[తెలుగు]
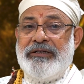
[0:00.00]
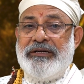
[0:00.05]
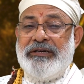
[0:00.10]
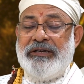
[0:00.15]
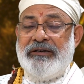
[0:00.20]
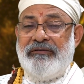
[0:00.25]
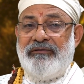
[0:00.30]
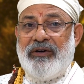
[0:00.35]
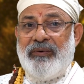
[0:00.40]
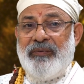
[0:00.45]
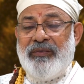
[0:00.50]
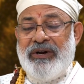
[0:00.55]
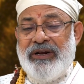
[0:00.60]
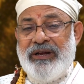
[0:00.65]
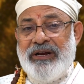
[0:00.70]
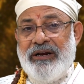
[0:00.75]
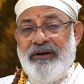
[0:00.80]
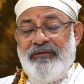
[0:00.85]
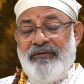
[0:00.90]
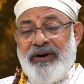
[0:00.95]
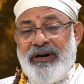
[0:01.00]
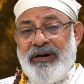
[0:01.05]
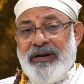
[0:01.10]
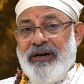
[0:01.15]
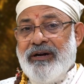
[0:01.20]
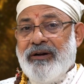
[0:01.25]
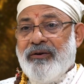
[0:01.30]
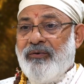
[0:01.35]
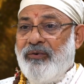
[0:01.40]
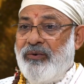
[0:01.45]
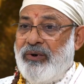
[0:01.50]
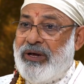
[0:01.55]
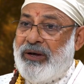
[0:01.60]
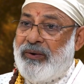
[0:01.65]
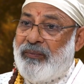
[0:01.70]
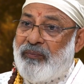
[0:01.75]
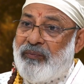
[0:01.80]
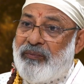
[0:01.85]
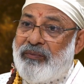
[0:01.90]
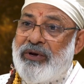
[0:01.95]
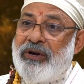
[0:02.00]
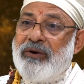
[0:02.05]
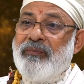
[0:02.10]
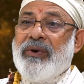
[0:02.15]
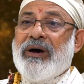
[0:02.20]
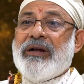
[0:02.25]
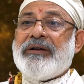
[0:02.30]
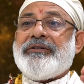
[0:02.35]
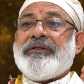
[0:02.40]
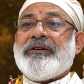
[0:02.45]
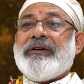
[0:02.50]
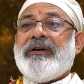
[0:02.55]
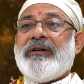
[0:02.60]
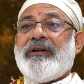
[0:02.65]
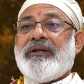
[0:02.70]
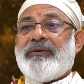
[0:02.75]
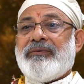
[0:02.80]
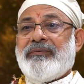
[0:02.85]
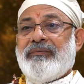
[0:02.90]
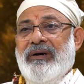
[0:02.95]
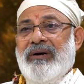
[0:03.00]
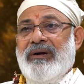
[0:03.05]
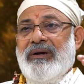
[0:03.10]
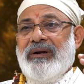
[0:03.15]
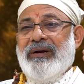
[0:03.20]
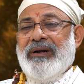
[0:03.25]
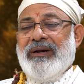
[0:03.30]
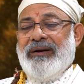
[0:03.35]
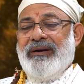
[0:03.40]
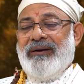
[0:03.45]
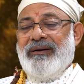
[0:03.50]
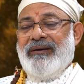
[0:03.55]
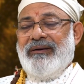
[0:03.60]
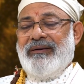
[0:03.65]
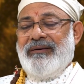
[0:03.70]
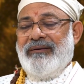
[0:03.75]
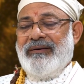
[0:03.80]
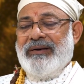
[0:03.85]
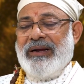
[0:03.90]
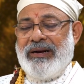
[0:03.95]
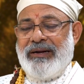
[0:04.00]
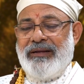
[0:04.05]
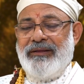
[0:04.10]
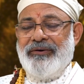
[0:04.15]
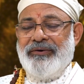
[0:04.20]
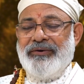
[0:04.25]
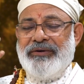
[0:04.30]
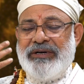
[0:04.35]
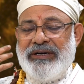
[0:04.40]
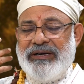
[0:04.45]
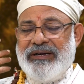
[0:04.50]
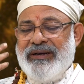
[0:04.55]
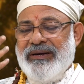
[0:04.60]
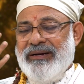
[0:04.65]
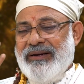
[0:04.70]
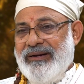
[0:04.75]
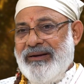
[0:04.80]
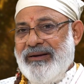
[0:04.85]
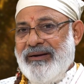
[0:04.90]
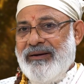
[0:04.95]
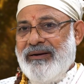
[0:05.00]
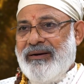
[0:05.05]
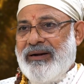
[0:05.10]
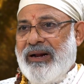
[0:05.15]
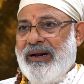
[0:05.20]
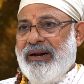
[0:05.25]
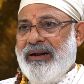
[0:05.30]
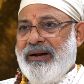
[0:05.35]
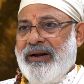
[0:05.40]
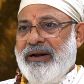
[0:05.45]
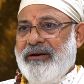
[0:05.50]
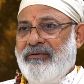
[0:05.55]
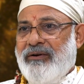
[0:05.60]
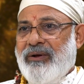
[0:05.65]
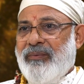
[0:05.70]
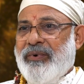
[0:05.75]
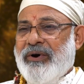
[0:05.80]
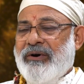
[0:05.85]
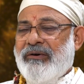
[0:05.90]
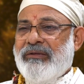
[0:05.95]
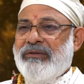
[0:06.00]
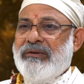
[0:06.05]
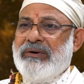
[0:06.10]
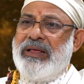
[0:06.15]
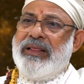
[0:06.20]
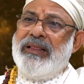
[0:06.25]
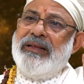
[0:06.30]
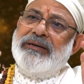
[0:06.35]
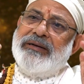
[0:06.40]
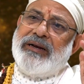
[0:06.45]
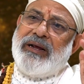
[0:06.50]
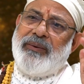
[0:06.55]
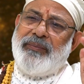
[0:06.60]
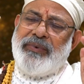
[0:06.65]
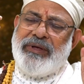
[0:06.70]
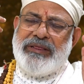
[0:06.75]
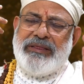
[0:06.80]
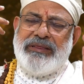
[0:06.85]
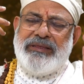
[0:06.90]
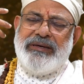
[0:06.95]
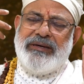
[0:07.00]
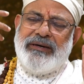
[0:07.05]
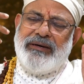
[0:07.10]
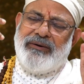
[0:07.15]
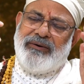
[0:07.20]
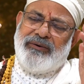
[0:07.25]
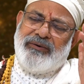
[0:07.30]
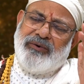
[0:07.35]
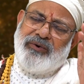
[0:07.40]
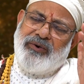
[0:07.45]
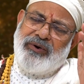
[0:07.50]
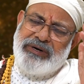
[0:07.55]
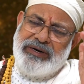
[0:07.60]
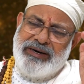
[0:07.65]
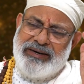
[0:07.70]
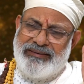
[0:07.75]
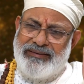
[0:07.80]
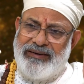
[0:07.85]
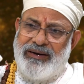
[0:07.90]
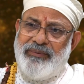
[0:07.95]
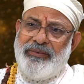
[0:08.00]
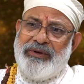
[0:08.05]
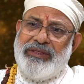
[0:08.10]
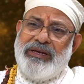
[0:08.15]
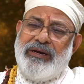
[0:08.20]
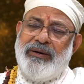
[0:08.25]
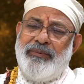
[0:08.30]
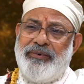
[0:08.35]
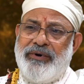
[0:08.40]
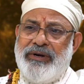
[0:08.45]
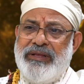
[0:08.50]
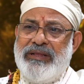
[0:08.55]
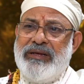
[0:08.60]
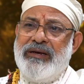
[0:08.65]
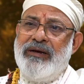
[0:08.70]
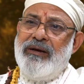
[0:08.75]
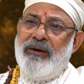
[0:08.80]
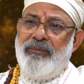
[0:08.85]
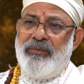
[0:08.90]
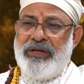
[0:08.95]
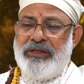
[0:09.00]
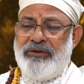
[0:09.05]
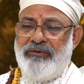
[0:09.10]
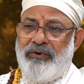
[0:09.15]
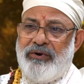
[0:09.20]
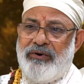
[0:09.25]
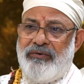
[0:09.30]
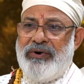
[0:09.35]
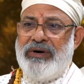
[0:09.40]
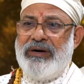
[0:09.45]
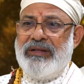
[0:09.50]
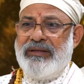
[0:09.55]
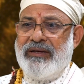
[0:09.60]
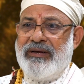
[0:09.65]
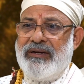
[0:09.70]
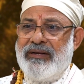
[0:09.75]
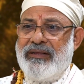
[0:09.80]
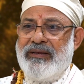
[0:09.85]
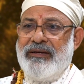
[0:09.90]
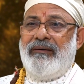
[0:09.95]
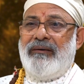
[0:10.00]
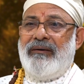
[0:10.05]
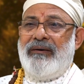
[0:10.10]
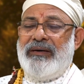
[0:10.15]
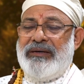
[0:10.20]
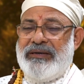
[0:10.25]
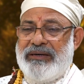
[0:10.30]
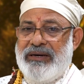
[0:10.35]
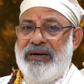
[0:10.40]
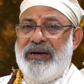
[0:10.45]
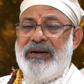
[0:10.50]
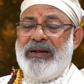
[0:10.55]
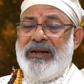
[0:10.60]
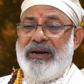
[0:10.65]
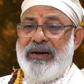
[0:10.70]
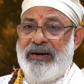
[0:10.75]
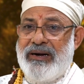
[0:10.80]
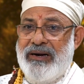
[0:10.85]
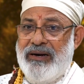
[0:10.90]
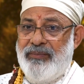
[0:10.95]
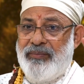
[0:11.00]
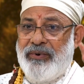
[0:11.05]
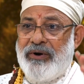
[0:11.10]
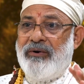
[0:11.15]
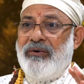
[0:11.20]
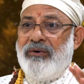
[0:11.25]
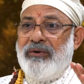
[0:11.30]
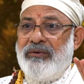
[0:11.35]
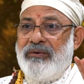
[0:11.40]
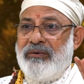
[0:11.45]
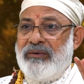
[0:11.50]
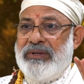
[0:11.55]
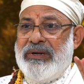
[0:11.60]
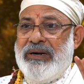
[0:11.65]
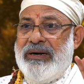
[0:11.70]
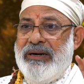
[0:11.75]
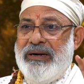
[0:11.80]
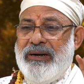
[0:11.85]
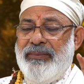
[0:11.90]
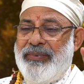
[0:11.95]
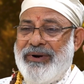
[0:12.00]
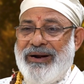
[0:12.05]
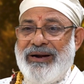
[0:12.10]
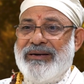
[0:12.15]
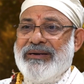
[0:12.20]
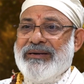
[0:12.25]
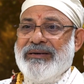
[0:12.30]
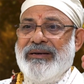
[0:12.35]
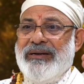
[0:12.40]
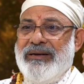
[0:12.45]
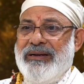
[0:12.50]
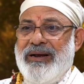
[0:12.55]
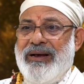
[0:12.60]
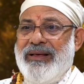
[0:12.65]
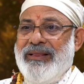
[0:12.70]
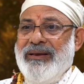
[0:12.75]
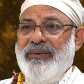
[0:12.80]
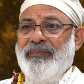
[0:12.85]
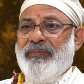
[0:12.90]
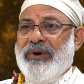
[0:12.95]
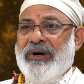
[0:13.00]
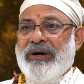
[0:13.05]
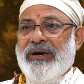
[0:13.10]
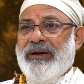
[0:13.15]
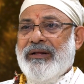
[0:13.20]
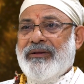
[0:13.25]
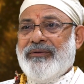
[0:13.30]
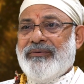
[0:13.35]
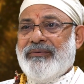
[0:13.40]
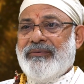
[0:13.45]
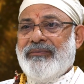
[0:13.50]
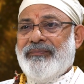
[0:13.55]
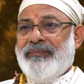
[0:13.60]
జీవం లేని వాటిని కూడా మీరు మార్చగలరు అదే నరదృష్టికి నల్లరాయి కూడా పగులుతున్నదే చాలా పెద్ద నోటెడ్ సామెత అయిపోయింది ప్రతి ఒక్కరు వాడతారు అది నిజంగా నల్లరాయి పగులుతుందా అంటే ప్రాక్టికల్గా అదేం పగలదు